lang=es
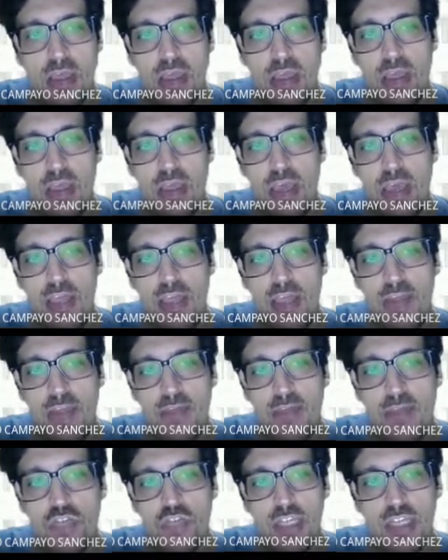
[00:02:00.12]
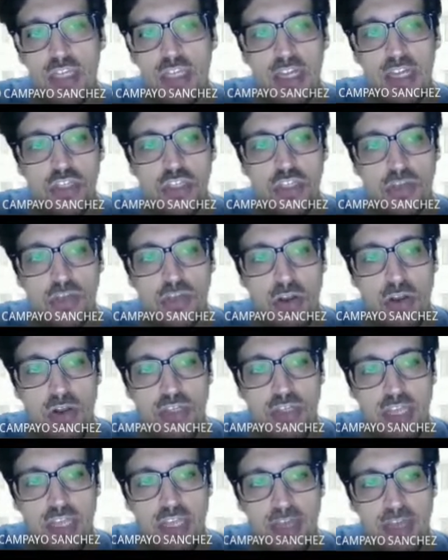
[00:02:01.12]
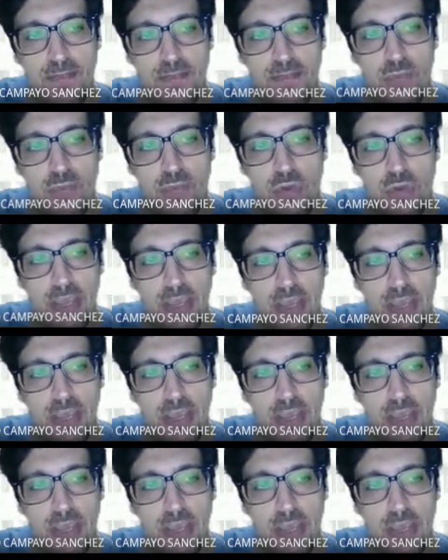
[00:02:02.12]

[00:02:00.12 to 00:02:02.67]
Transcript: que deberíamos quitar estos valores de aquí. ¿Por qué?